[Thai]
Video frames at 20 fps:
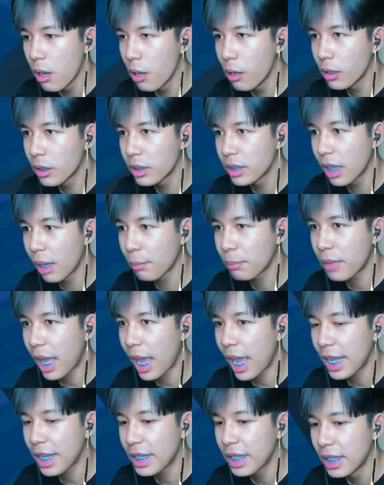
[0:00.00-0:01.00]
เกือบตา
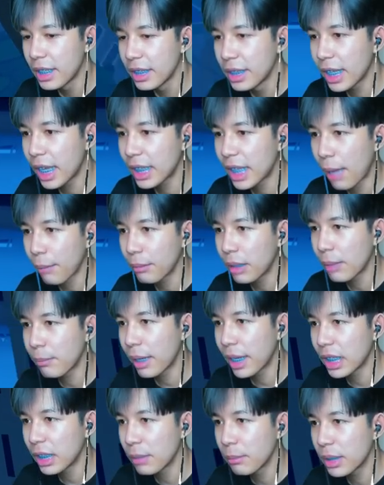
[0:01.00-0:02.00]
ย นี่ขนาดอัปเดตให
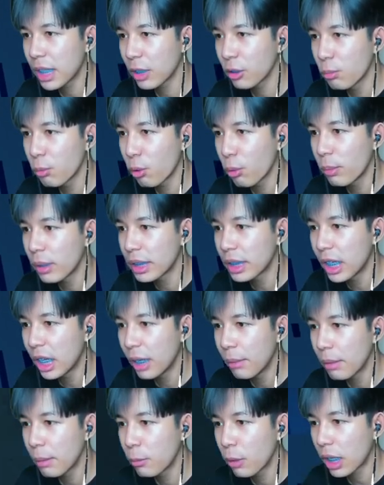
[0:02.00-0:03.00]
ม่นี่มึงยังลุมกูเหมือนเดิม
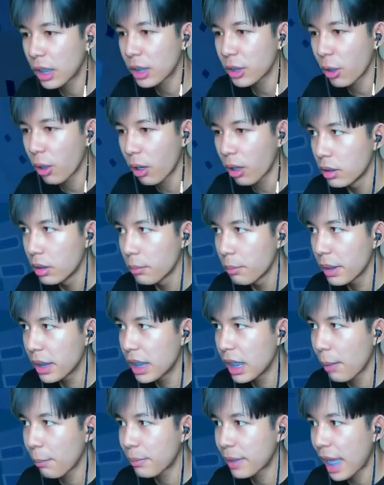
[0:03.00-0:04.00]
ไอ้พวกกระจอกพี่
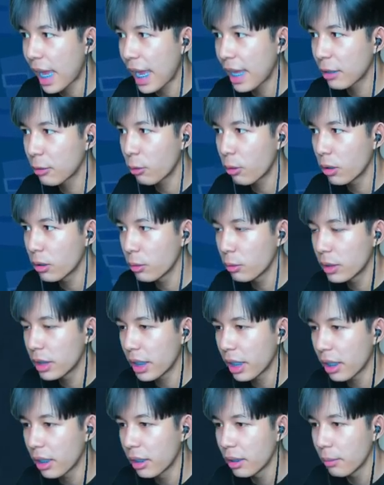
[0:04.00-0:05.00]
เกือบตายทุกคนดูดิ
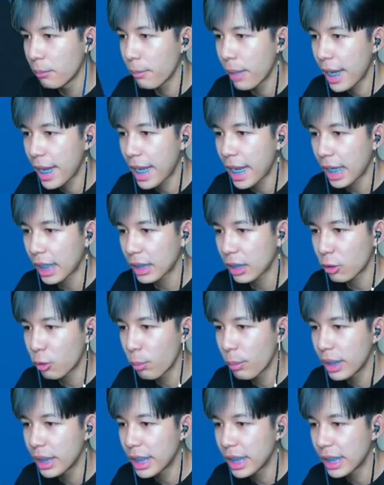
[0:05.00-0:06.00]
แม่งถ้ากู
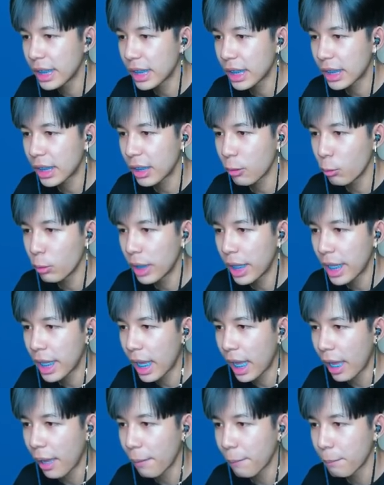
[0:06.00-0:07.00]
ไม่หนีนี่ตะกี้กูเละ
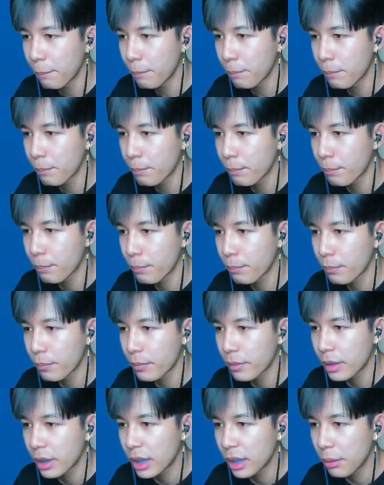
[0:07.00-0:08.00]
อ่ะ
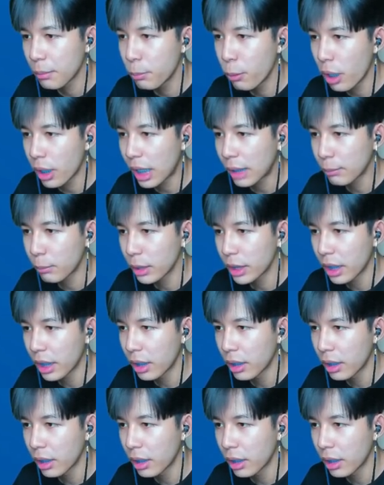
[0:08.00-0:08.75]
นั่นพวกกันปะนี่